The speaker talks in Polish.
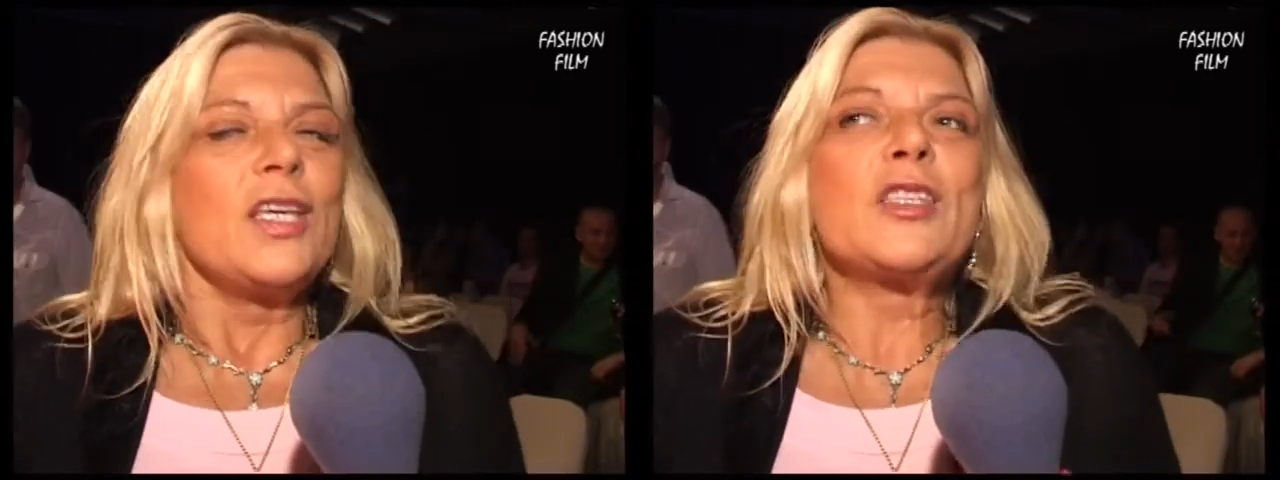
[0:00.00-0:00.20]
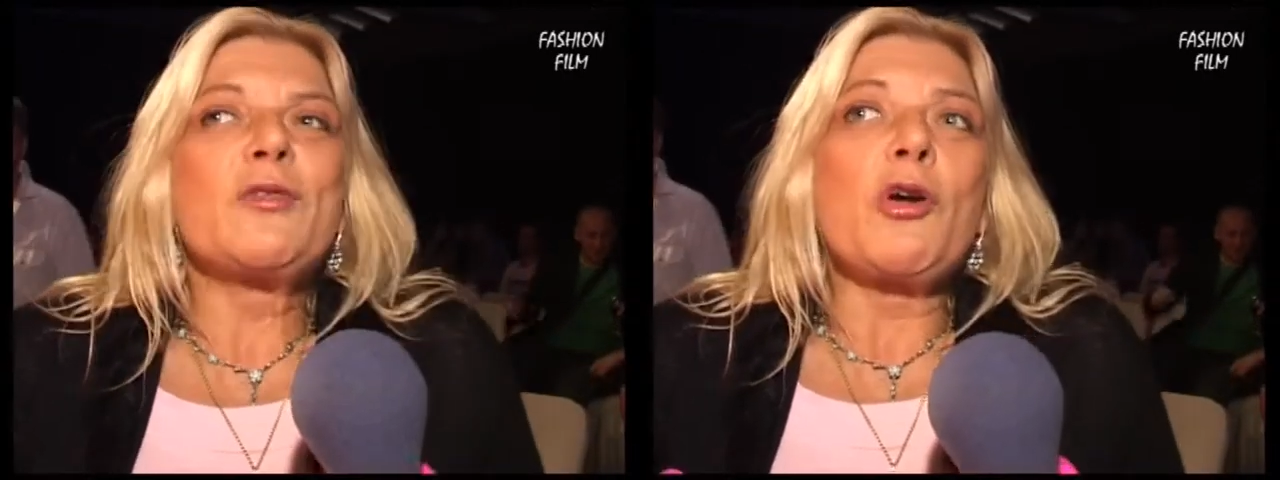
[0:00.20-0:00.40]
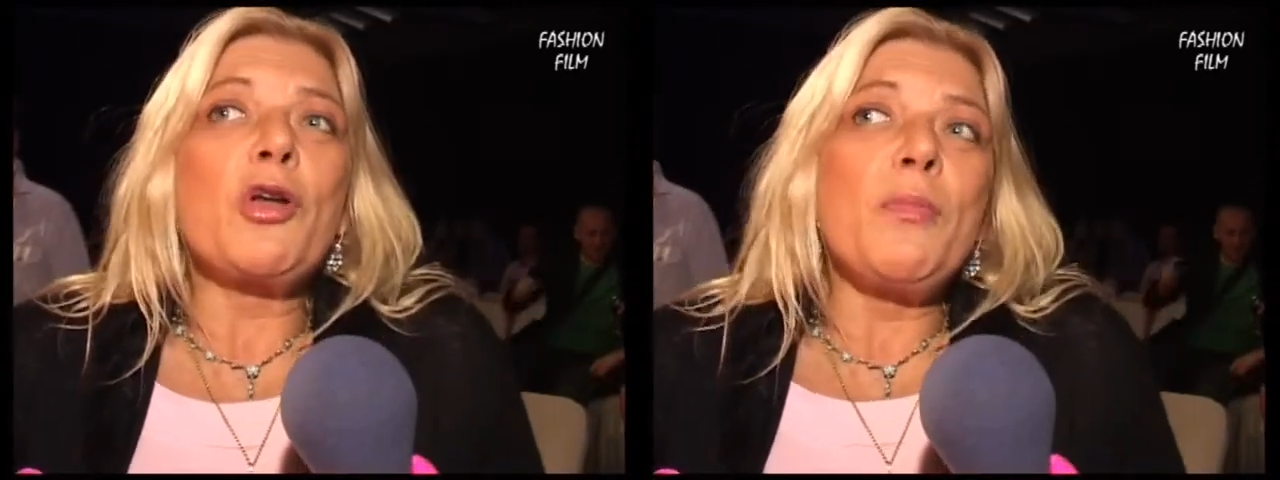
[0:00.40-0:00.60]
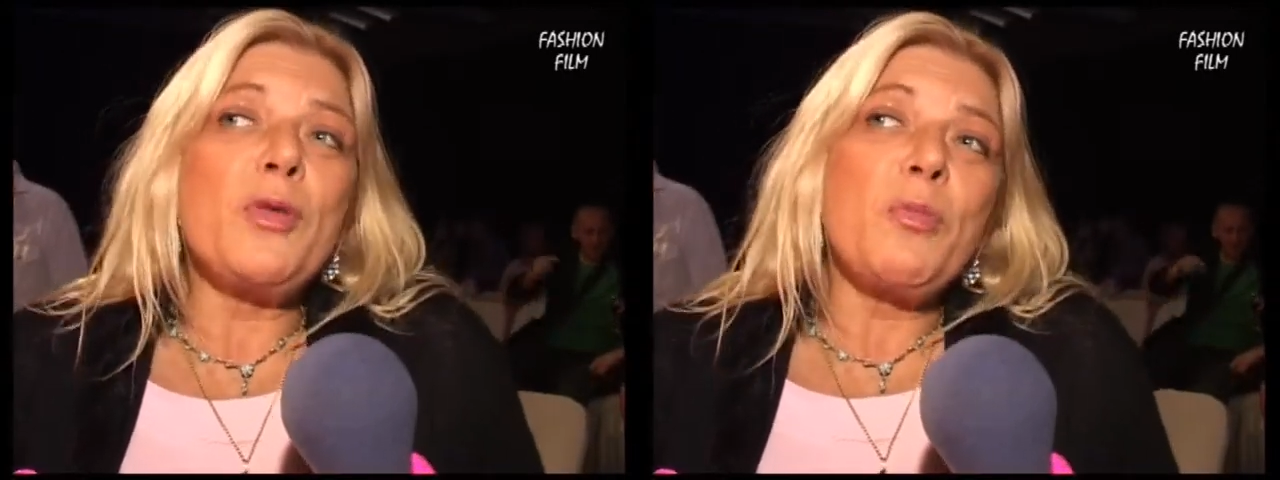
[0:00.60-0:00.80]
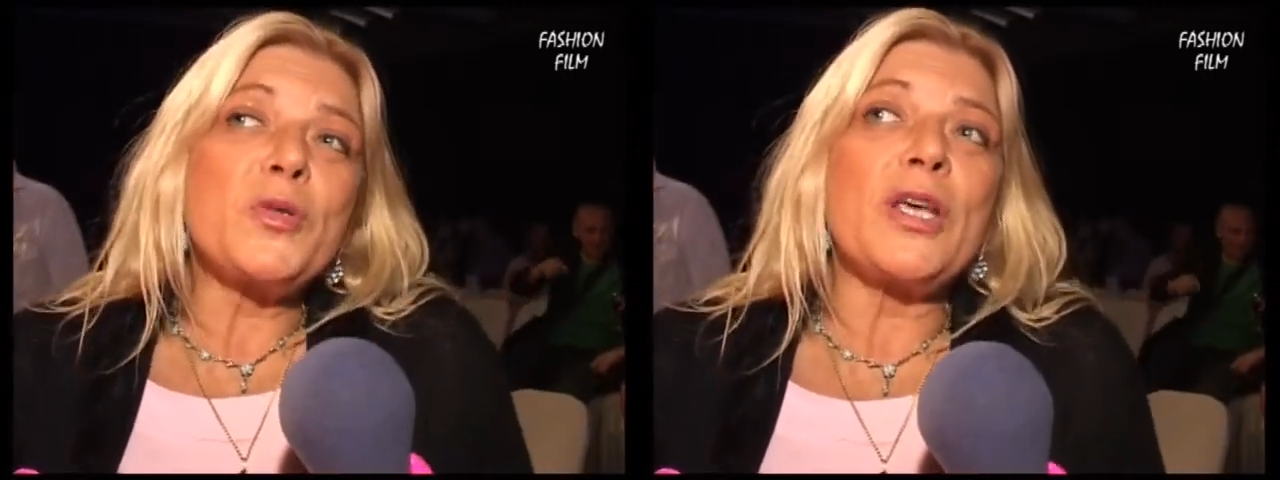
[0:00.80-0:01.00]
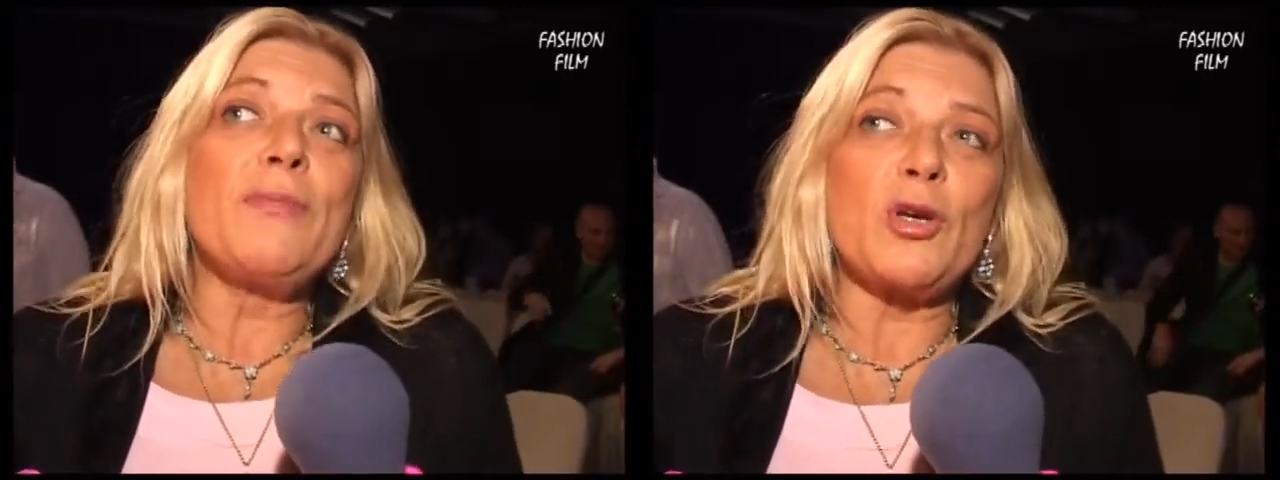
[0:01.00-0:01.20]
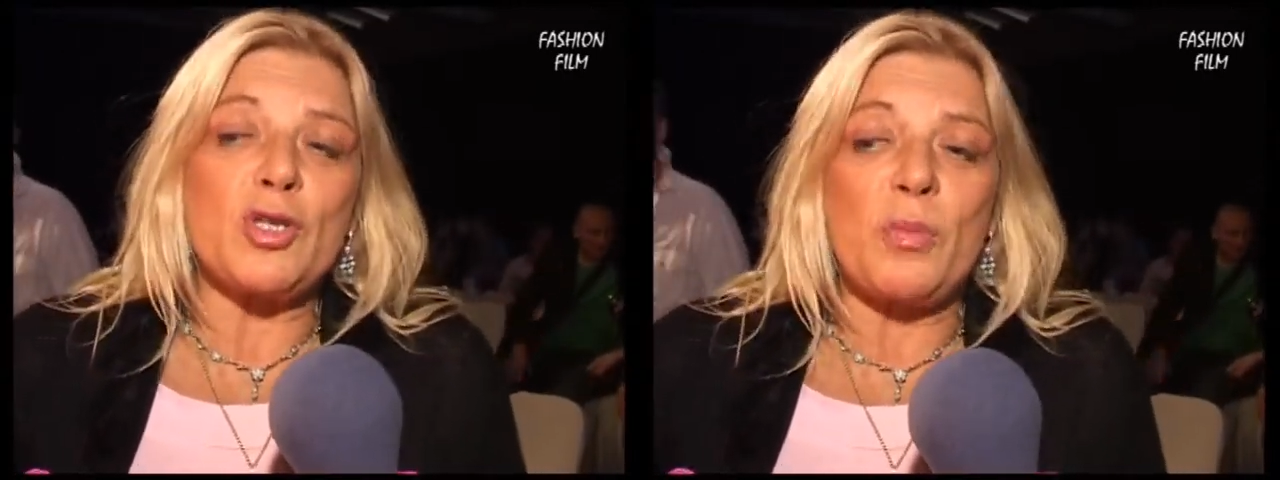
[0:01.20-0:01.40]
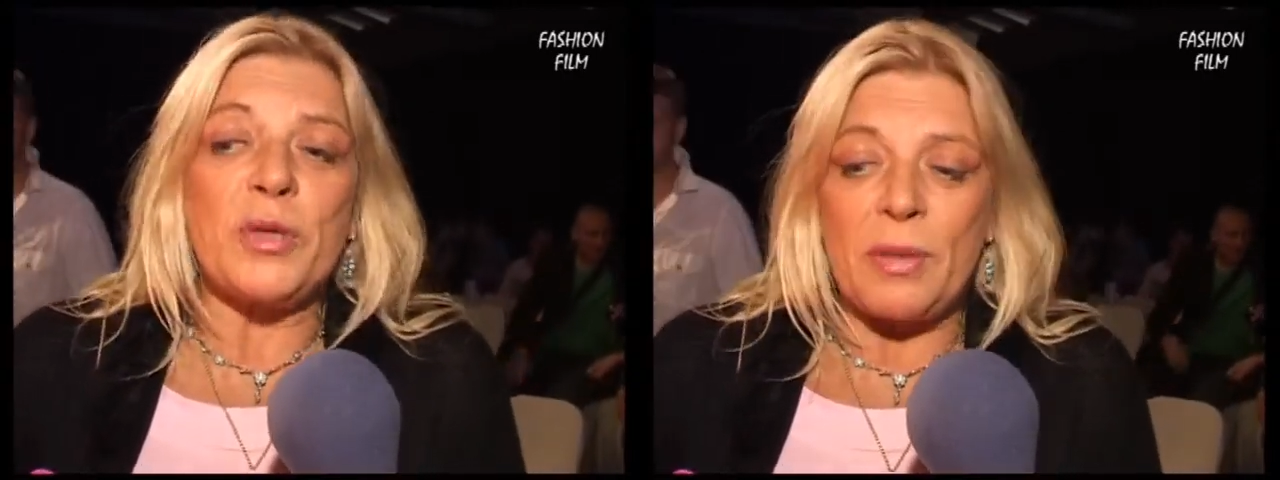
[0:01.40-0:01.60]
i z ogromną
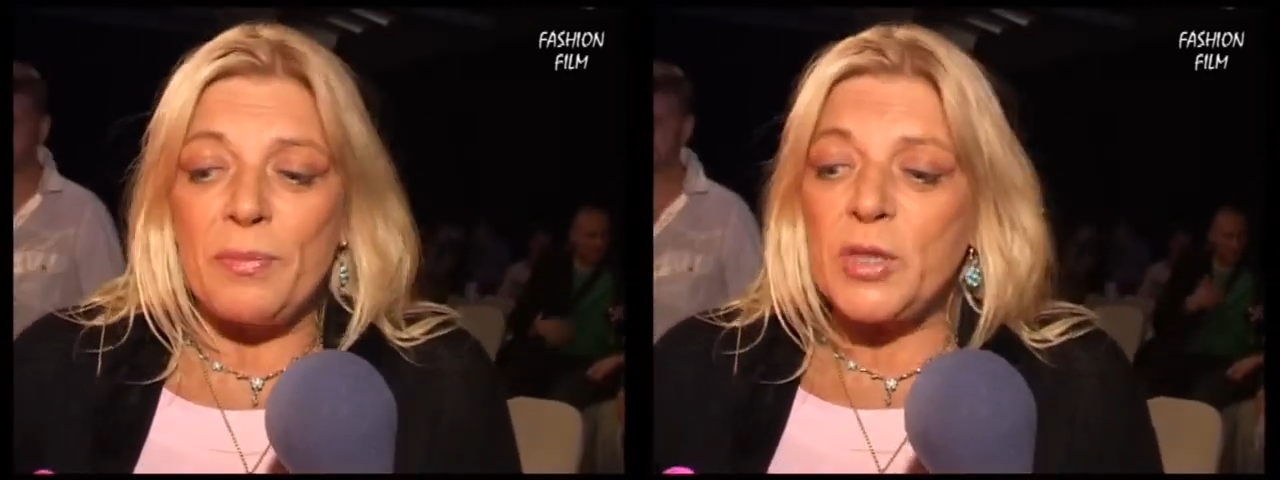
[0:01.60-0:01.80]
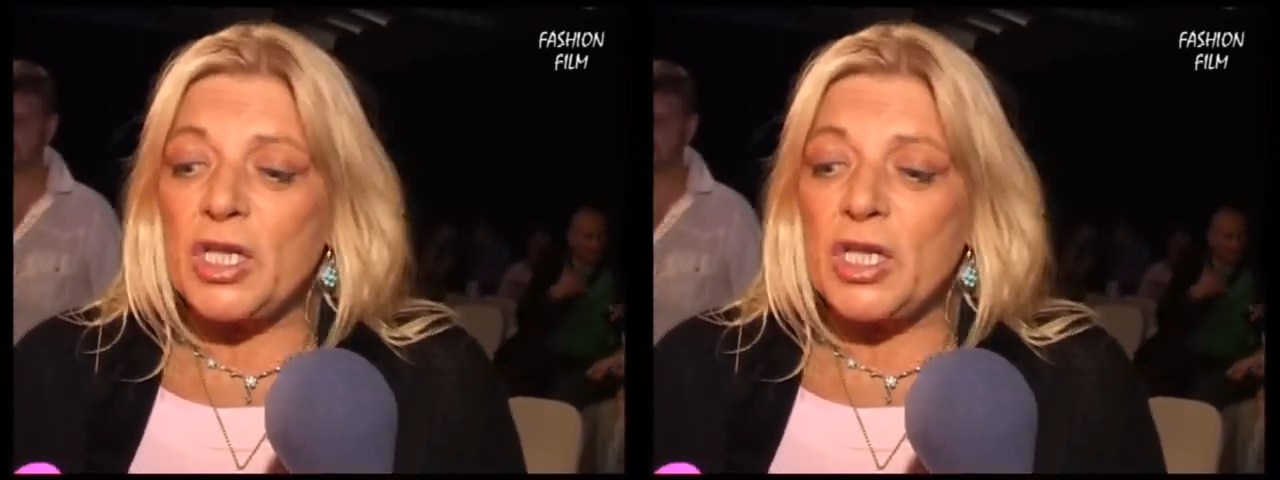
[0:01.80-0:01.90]
przyjemnością potem